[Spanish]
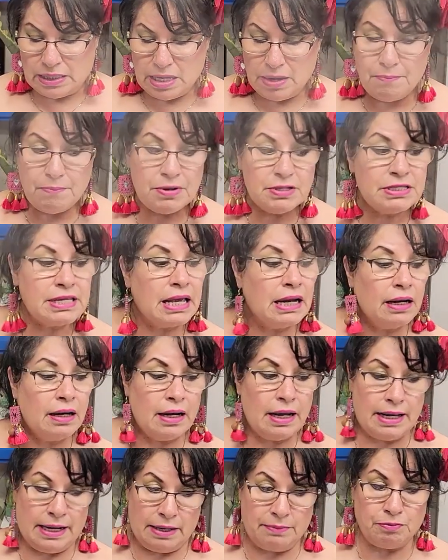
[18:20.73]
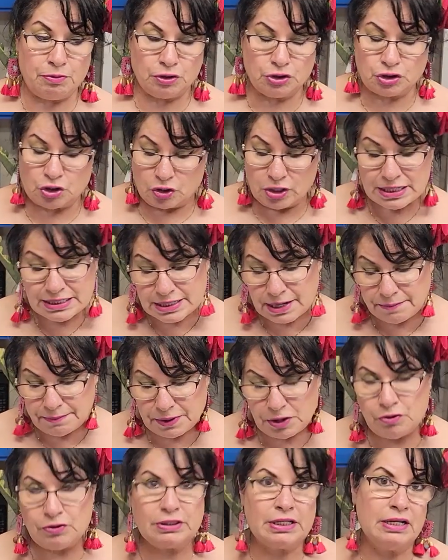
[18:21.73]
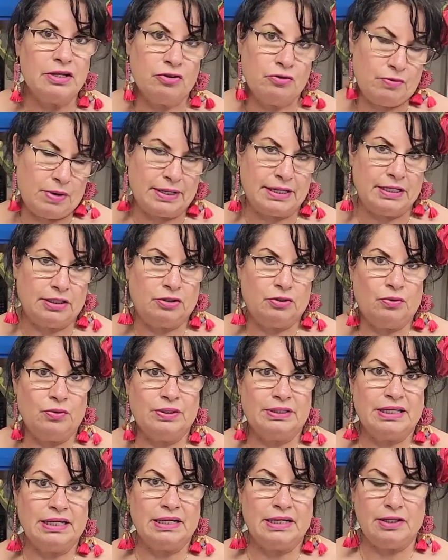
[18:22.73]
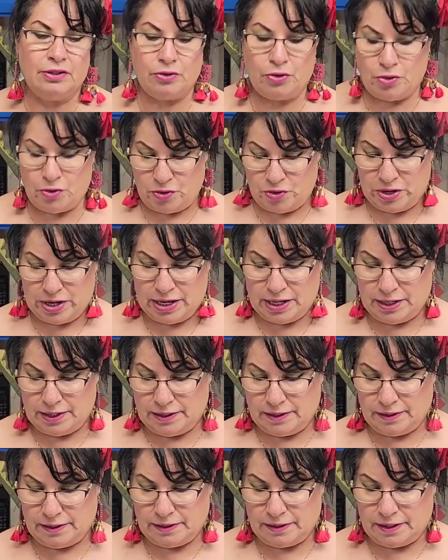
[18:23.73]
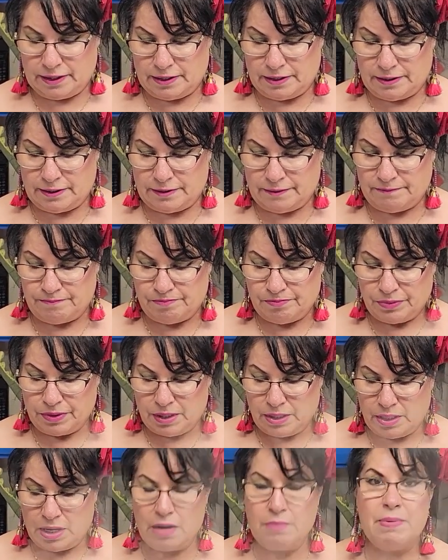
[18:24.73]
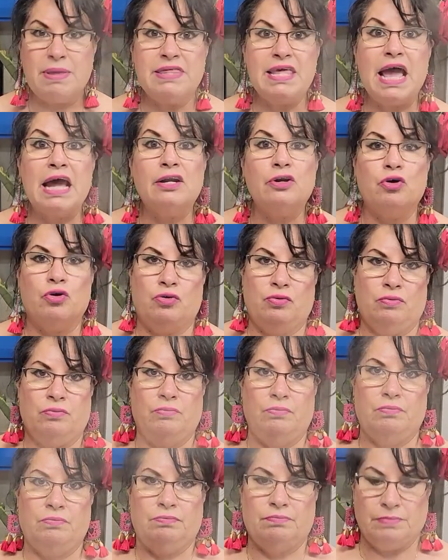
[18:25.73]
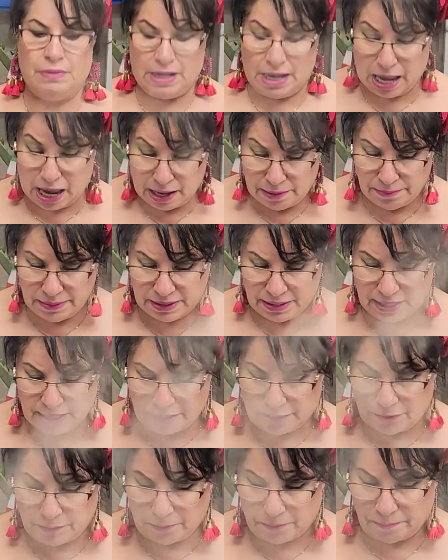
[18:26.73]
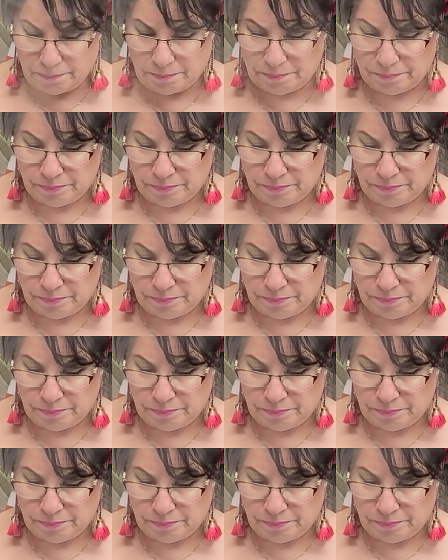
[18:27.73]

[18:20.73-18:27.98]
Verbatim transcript: Y pues el, pozole siempre lo he tenido bajito, lo he tenido en, uh, mediano, en mediano.